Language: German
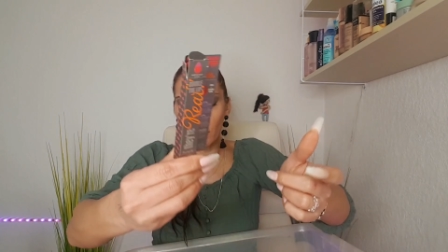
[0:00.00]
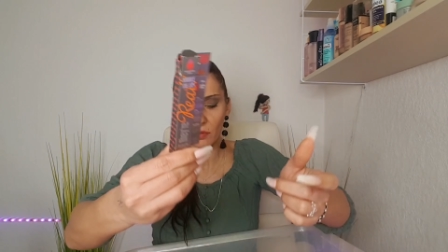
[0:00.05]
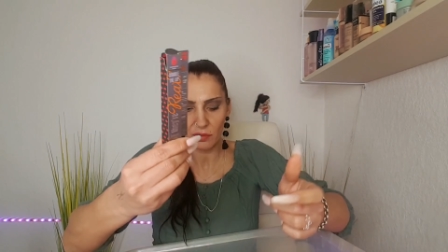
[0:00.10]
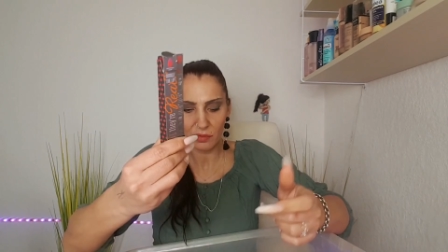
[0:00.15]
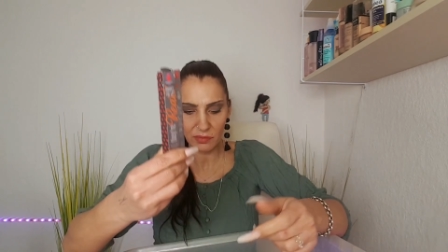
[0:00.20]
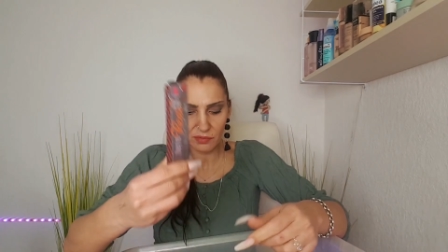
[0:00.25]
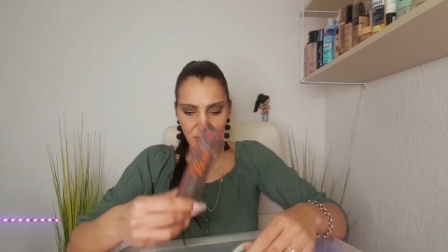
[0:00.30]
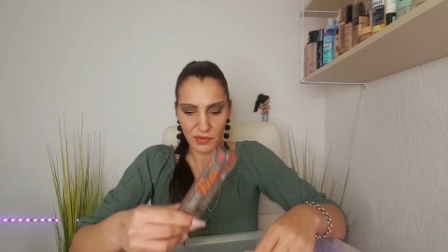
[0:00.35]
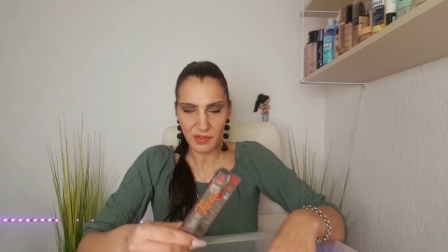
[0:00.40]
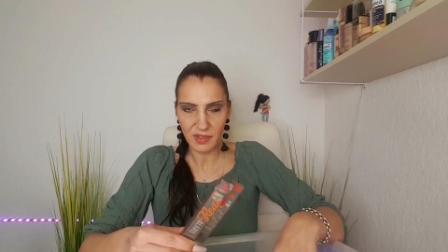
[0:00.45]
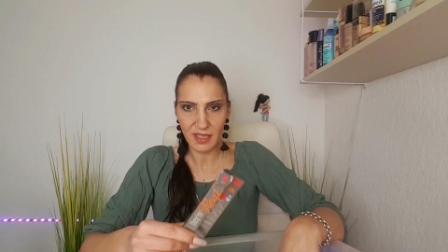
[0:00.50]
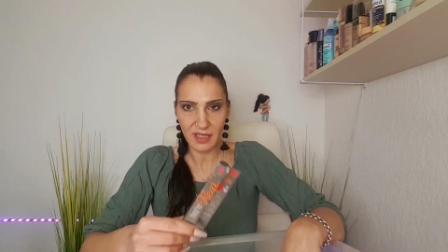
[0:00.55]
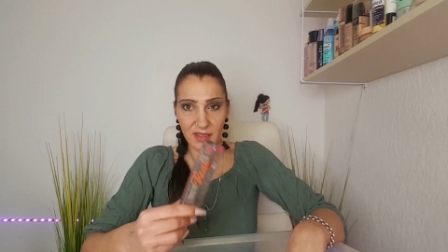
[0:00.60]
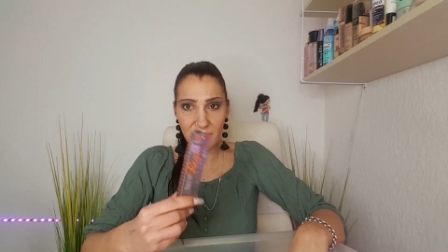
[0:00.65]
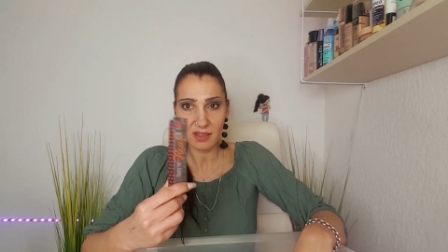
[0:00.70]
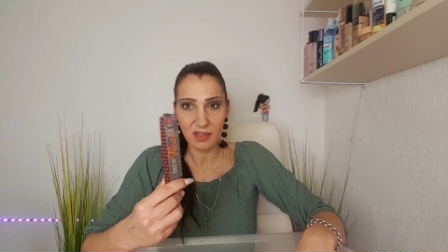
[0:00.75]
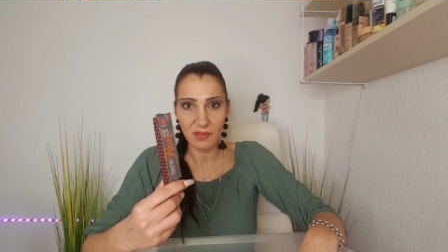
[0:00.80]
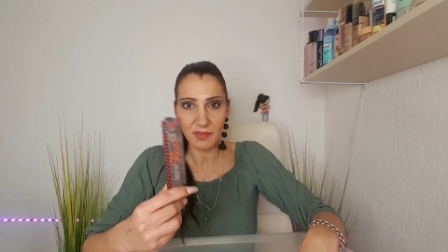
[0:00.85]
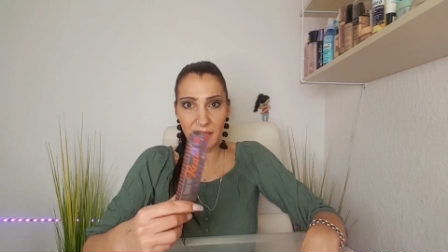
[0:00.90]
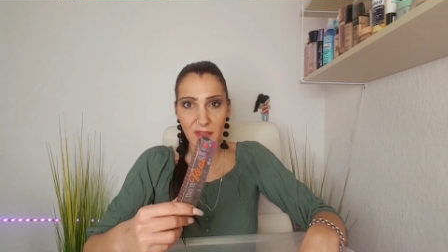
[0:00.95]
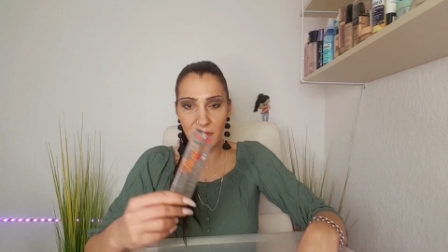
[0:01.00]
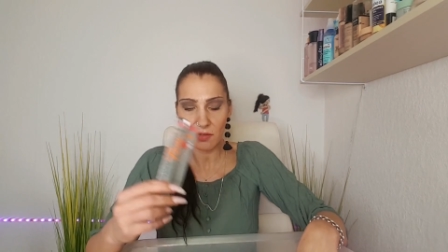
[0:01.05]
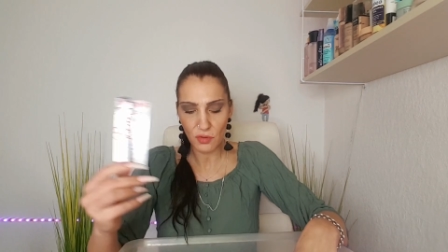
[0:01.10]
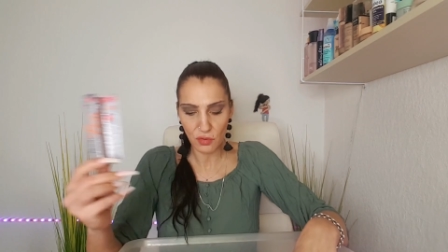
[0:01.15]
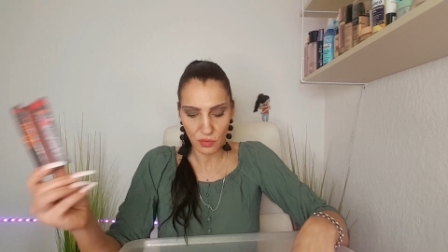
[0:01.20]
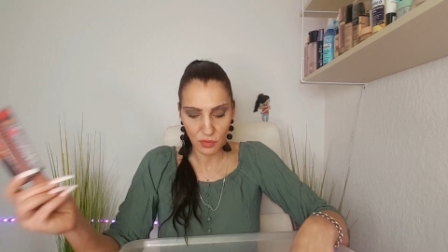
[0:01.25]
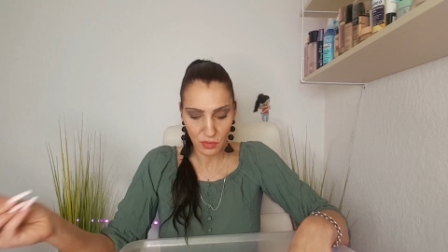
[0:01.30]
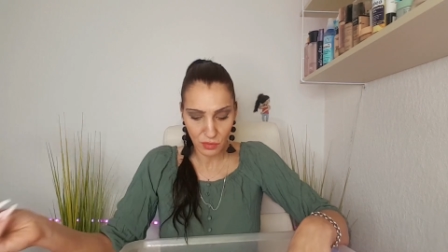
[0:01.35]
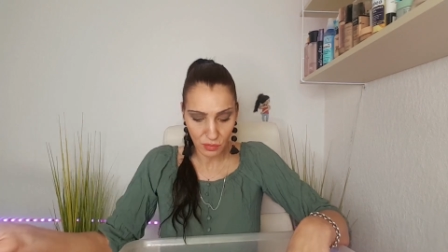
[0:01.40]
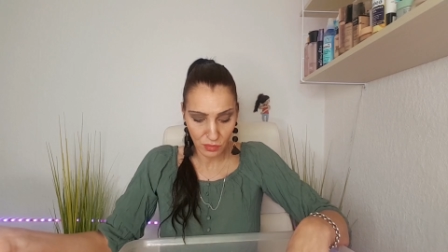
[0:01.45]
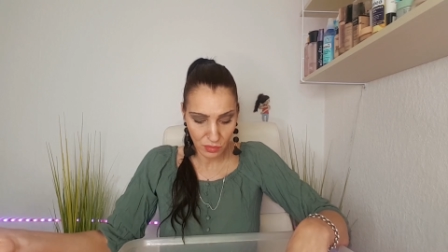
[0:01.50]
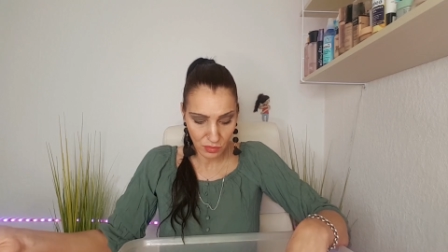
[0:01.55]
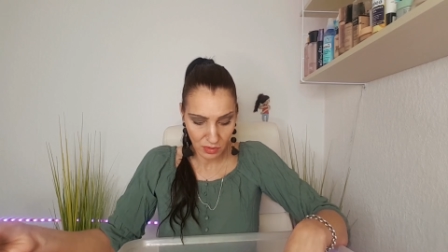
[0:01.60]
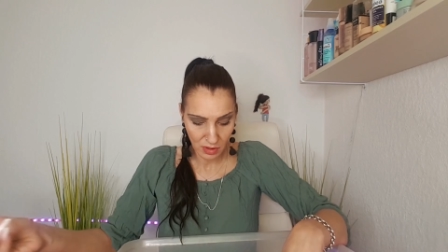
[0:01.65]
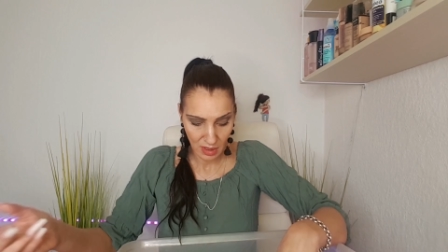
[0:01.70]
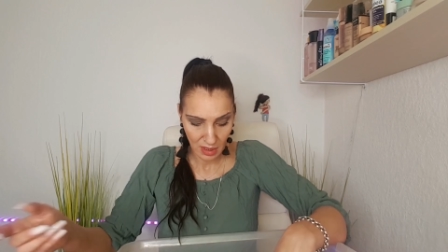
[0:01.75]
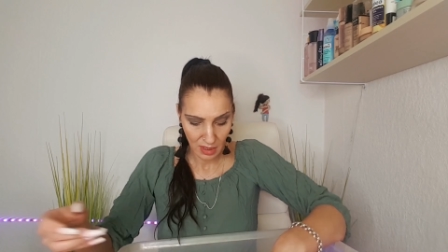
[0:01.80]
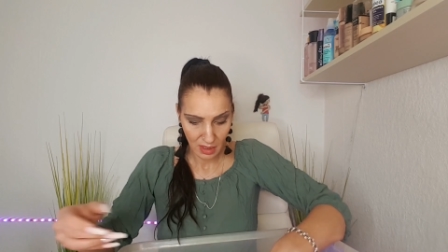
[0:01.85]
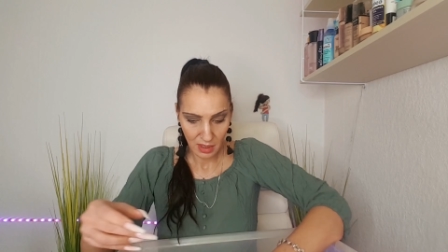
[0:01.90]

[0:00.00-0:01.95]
Und für 26 Euro